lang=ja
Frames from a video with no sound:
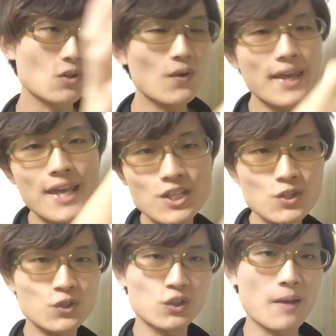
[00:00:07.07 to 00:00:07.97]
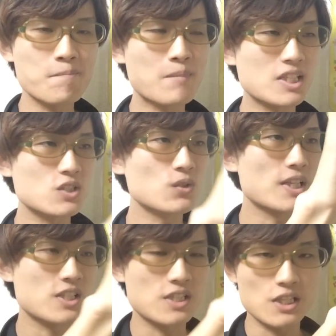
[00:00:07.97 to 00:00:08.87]
その au の端末を
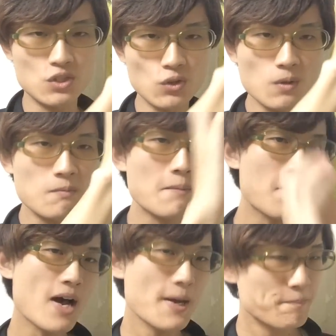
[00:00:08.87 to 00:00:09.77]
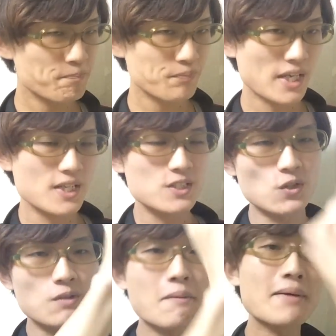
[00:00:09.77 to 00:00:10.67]
ですね、そのまま、
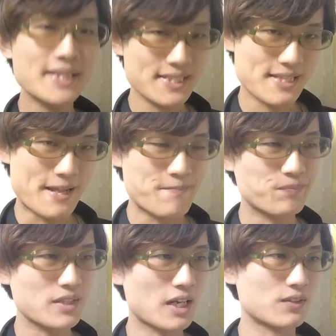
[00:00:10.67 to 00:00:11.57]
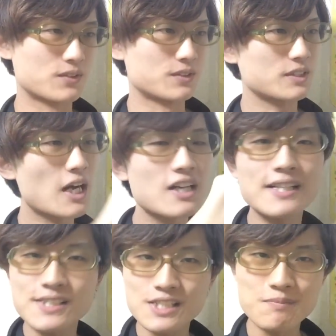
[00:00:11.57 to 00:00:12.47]
そのままですね、あの、格
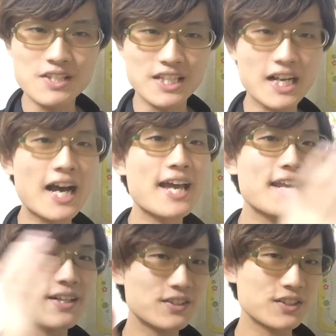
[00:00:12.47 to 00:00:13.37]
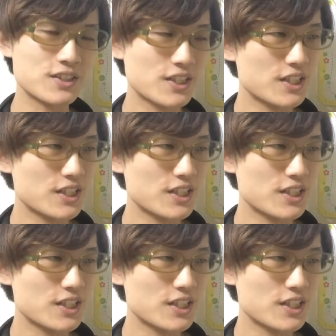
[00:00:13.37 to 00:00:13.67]
安 SIM に変えれる、